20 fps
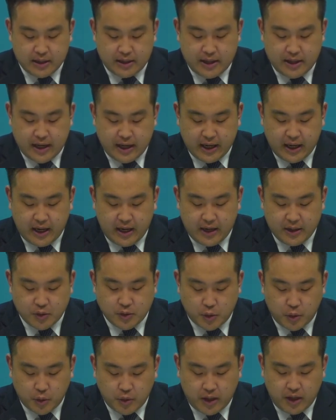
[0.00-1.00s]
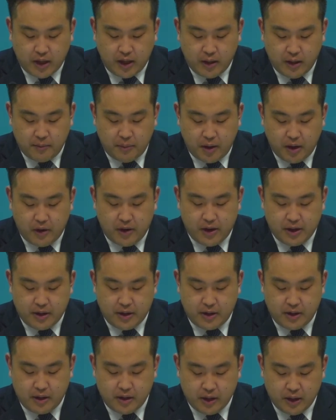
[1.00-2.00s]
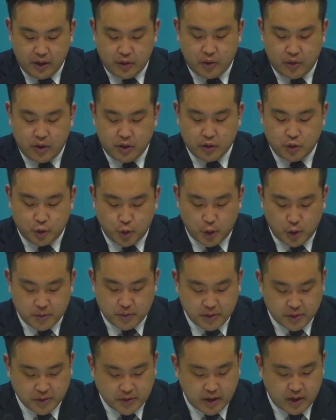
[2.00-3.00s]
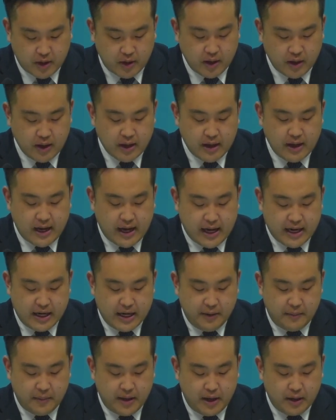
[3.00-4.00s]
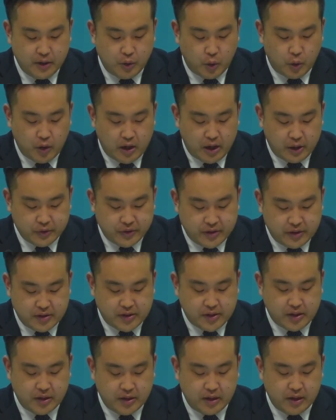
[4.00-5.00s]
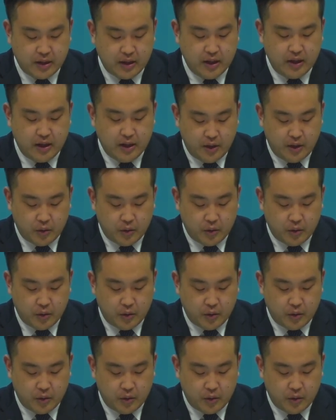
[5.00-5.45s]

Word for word: 그 땅에 속히 평화를 이루어 주옵소서. 하나님의 놀라운 뜻을